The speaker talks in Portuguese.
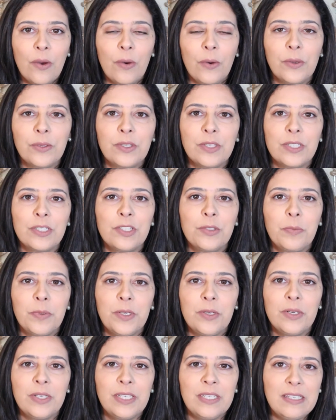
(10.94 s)
outras
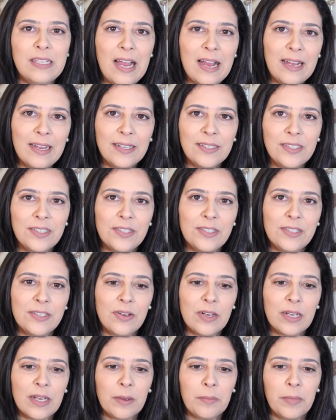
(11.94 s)
prioridades e
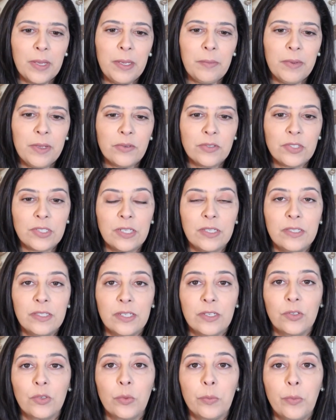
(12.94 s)
eu acabei me
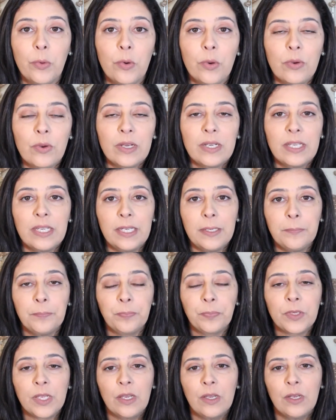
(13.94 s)
ausentando um pouco
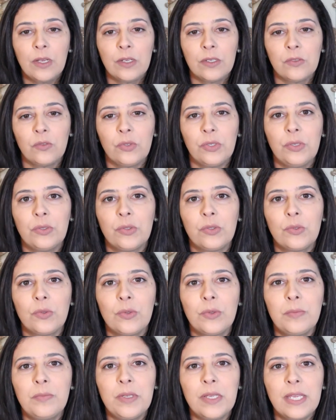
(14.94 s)
aqui do
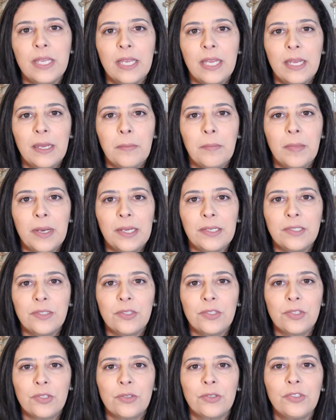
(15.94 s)
YouTube, mas
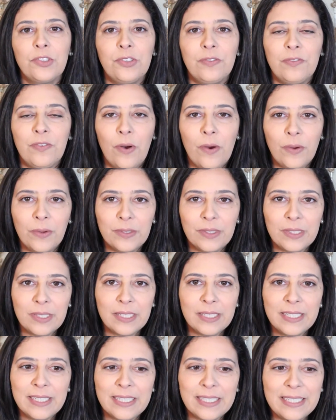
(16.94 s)
estou de
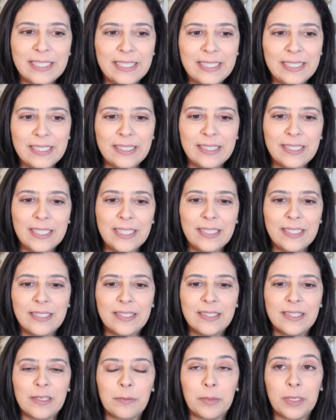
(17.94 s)
volta
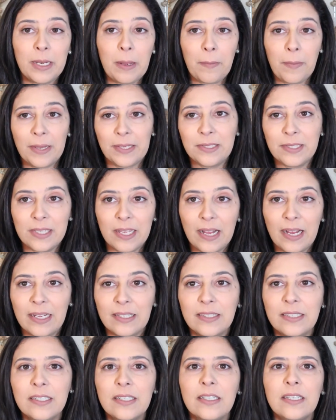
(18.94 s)
e semana
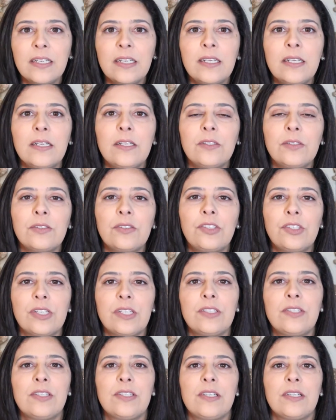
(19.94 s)
passada, no
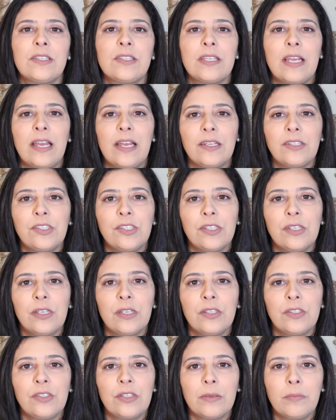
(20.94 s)
dia
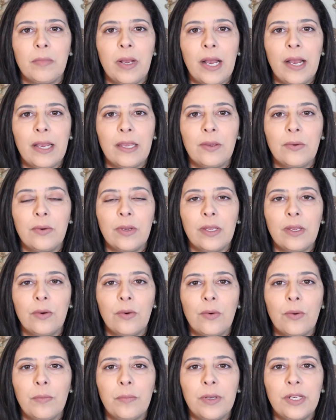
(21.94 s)
17 de maio,
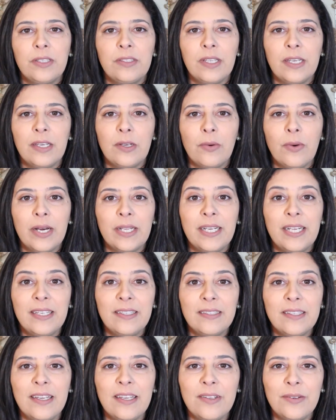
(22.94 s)
eu completei
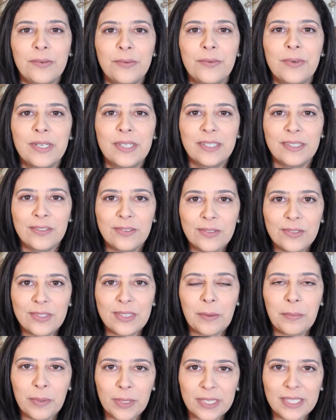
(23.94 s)
41 anos,
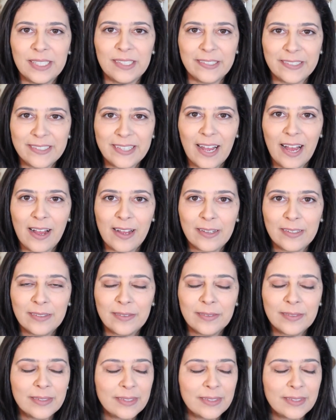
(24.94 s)
dá pra acreditar?